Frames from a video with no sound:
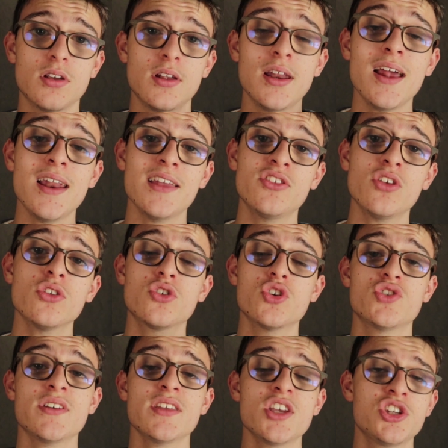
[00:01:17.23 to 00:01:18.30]
Là, la tente
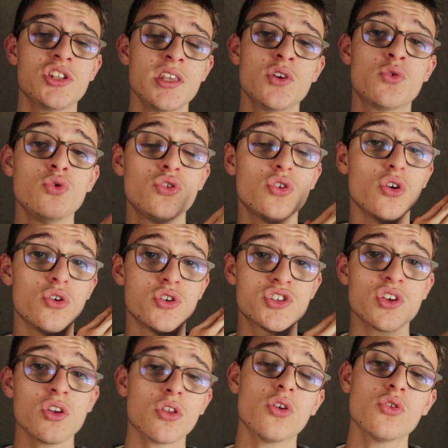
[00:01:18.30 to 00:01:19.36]
que je viens d'acheter coûte
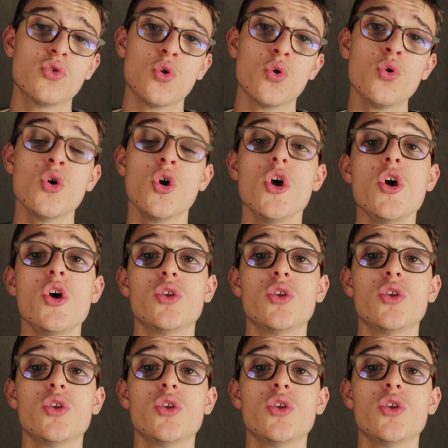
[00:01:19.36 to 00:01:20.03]
130 euh, euros,